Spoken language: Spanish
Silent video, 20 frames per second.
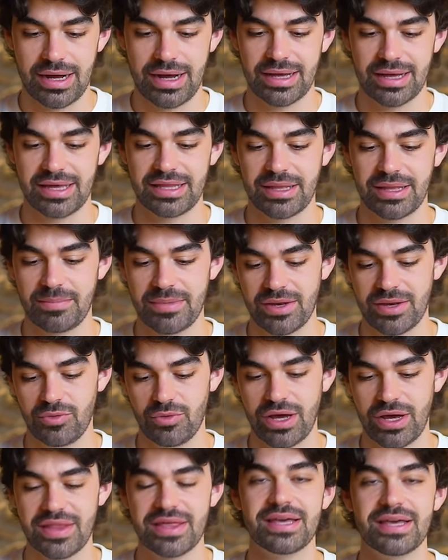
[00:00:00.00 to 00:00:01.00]
Aquí también
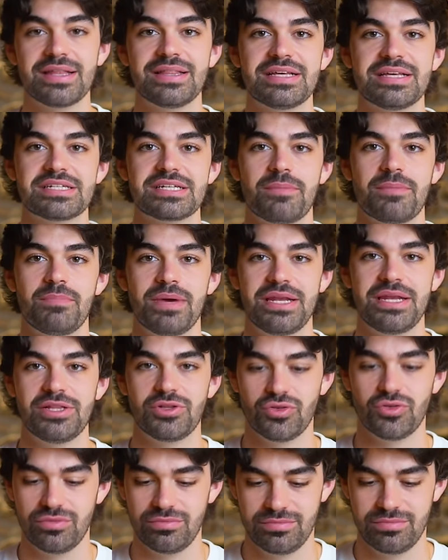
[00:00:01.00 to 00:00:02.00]
una de, San
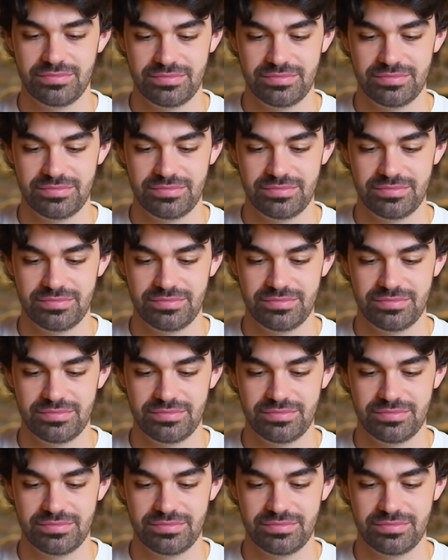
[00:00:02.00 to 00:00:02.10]
Benito.